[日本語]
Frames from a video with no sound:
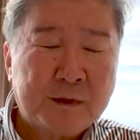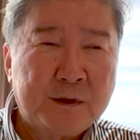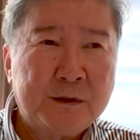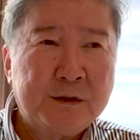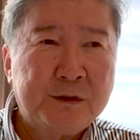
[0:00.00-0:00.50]

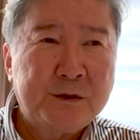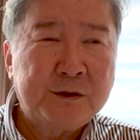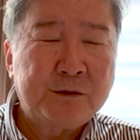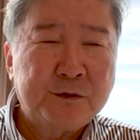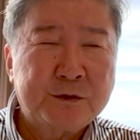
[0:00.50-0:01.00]

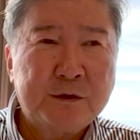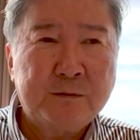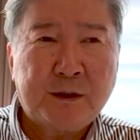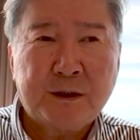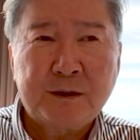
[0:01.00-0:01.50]
えー、をす
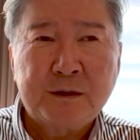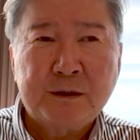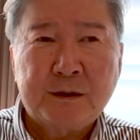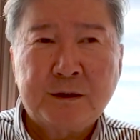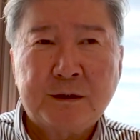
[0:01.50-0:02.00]
れば、
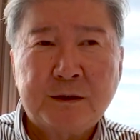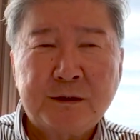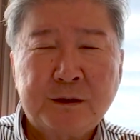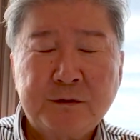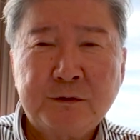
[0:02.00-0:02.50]
あ
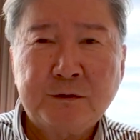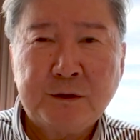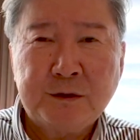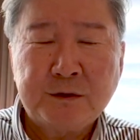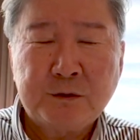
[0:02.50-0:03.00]
逆にと
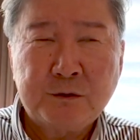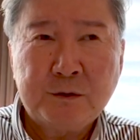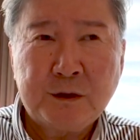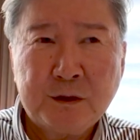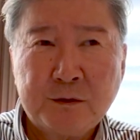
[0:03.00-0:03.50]
ね、そこ
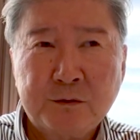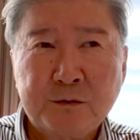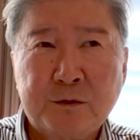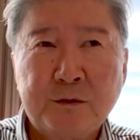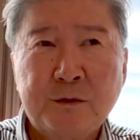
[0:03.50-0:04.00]
から今
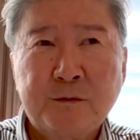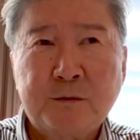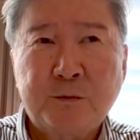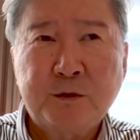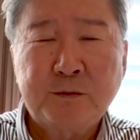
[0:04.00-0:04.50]
度、
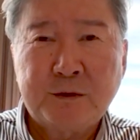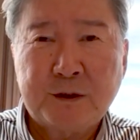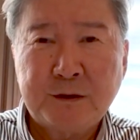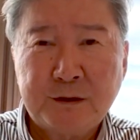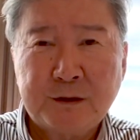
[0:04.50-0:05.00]
まあ、僕み
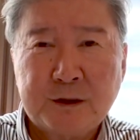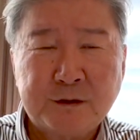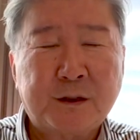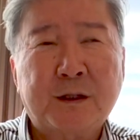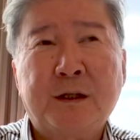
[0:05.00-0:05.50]
たいに
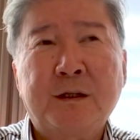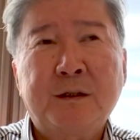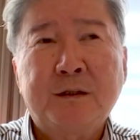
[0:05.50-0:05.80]
会社から、